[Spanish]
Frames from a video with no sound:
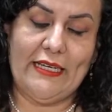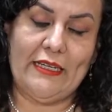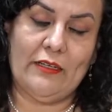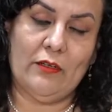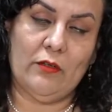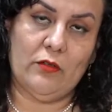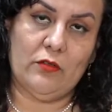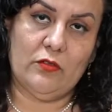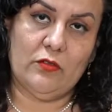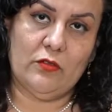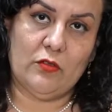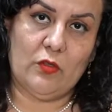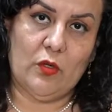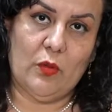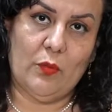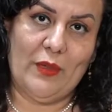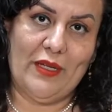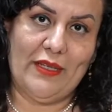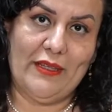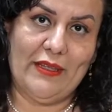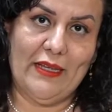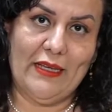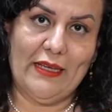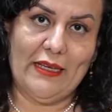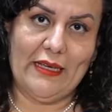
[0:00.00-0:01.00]
nos
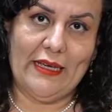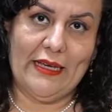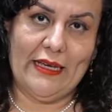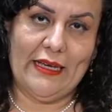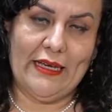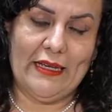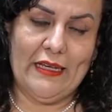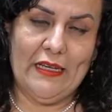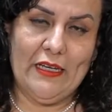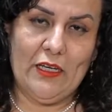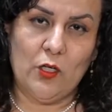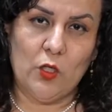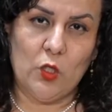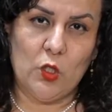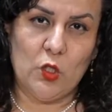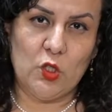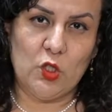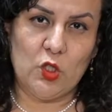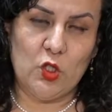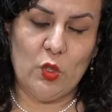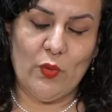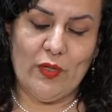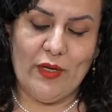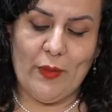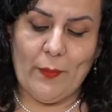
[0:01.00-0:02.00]
comentan que con
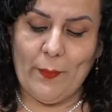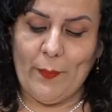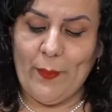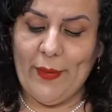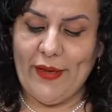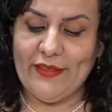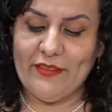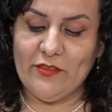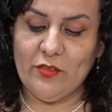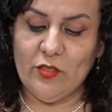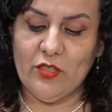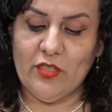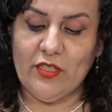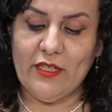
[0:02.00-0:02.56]
sobrepeso